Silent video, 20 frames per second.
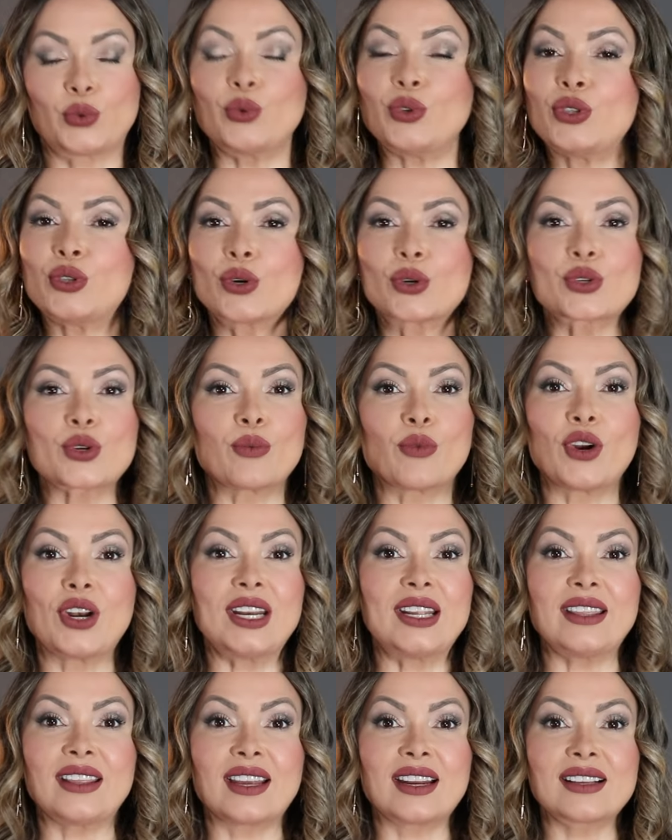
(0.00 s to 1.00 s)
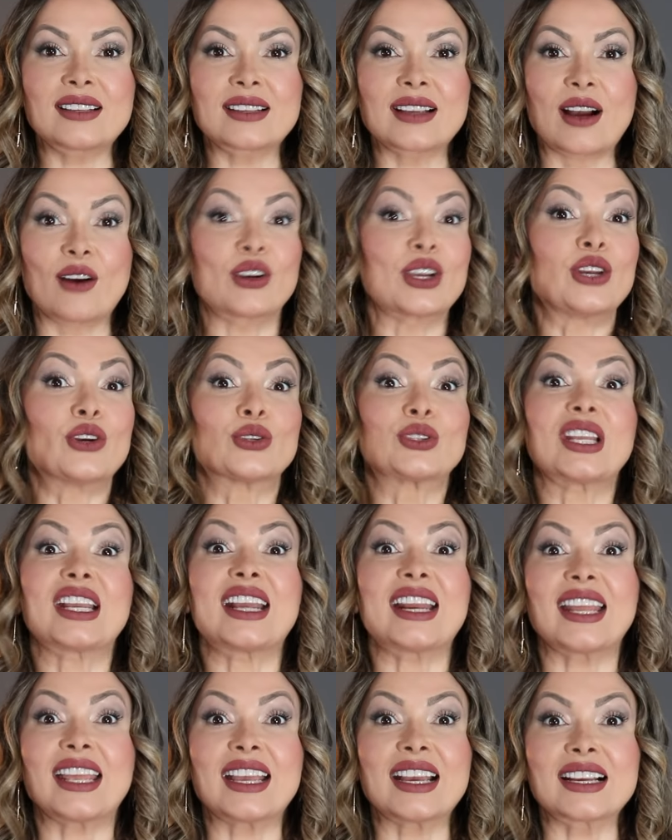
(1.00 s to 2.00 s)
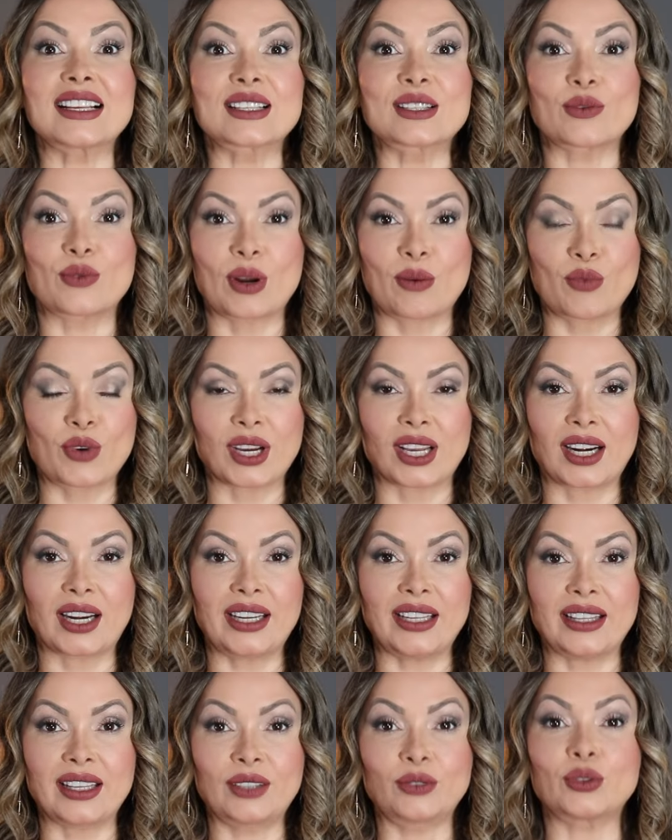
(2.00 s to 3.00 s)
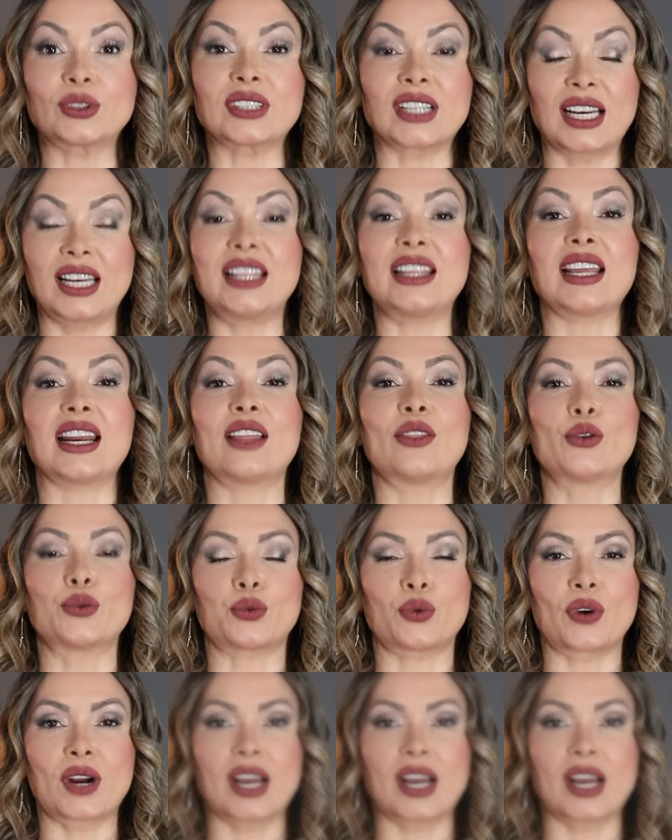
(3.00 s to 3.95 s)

Tú y yo somos líderes, aunque no te creas una mujer líder, tú estás liderando tu